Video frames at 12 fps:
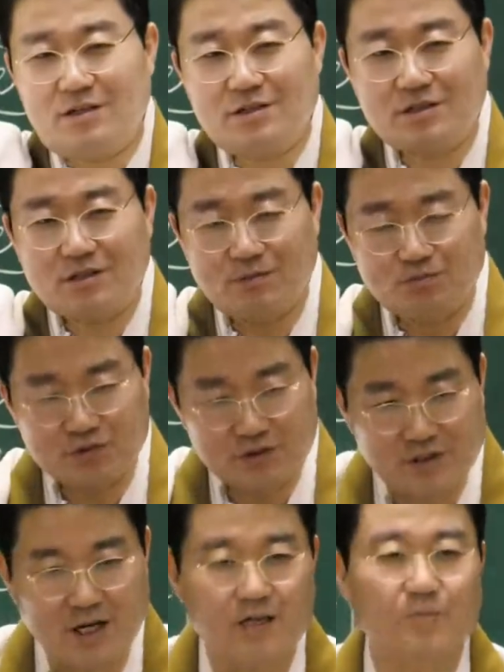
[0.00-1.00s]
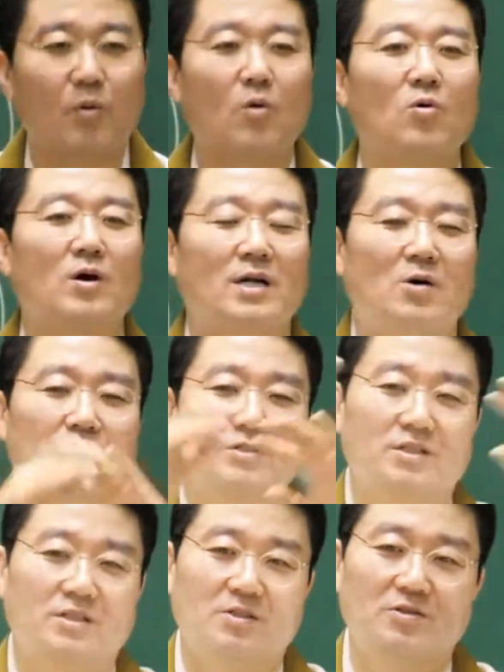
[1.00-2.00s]
여기서 무진장의 보고가 나오는
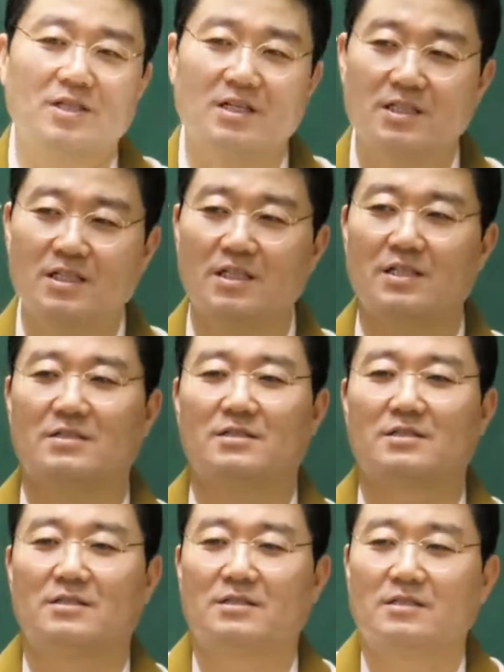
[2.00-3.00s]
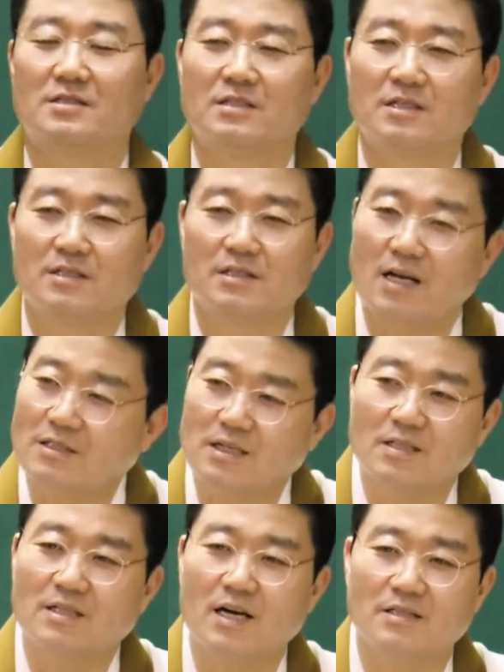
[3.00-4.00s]
것이 이런 쌍 진리에서 다른 데
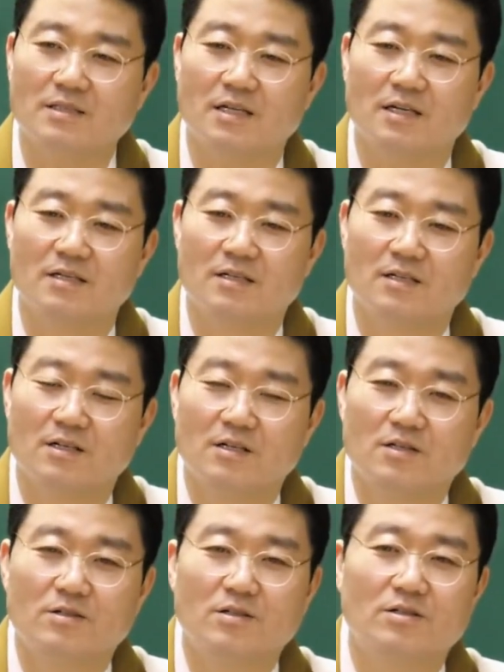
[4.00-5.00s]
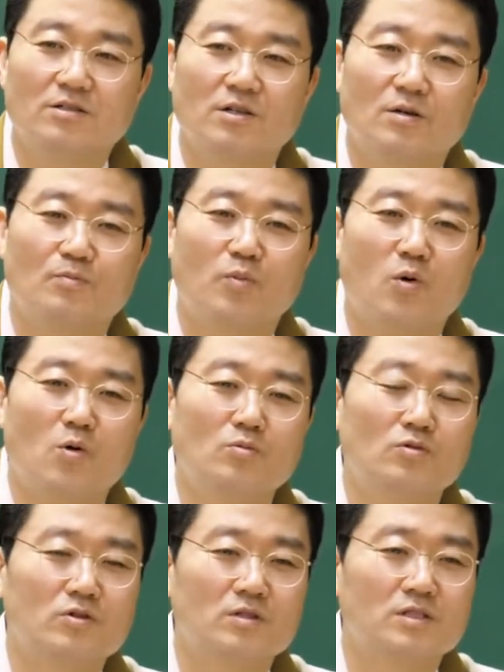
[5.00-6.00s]
있는 게 아니라 그래서
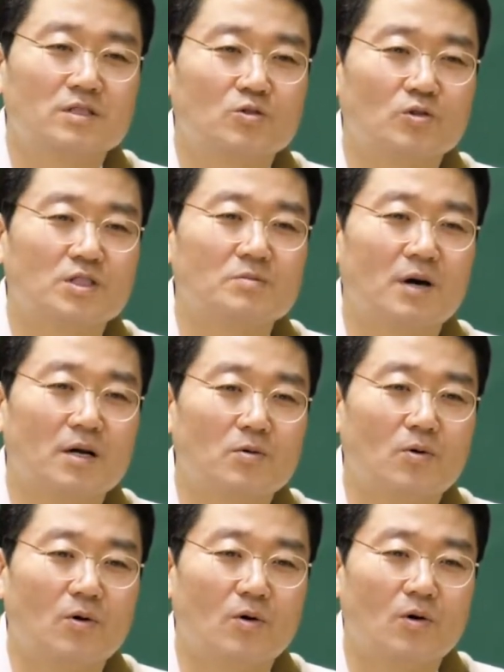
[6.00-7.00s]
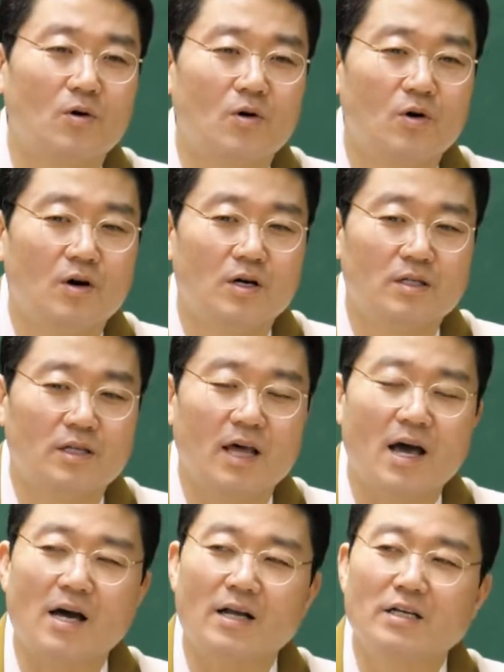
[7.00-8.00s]
보물을 쫓지 말고 내
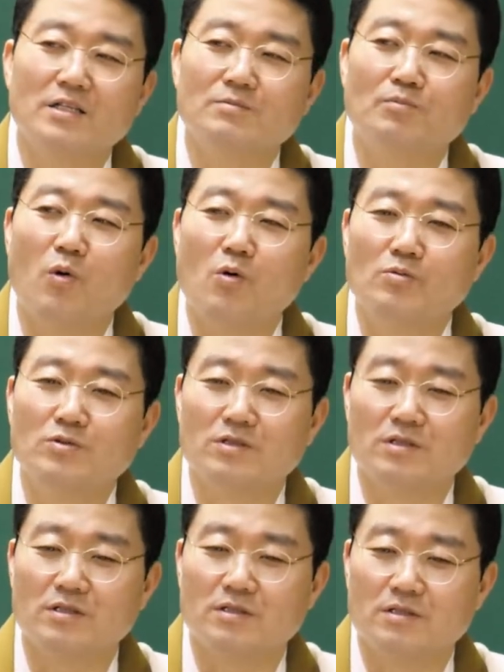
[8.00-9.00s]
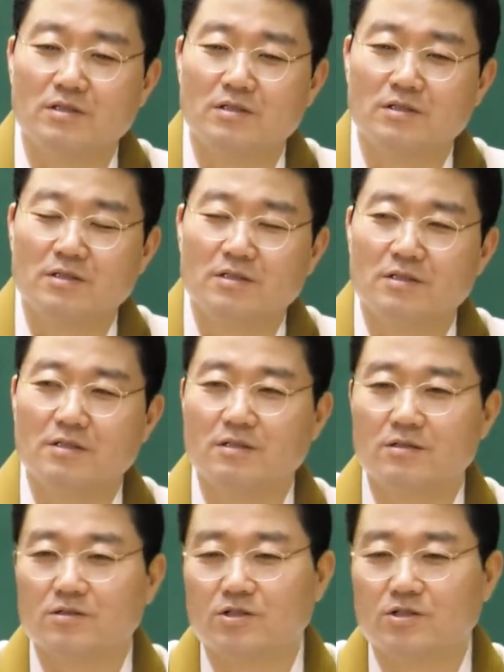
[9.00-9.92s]
안에 있는 보물을 어?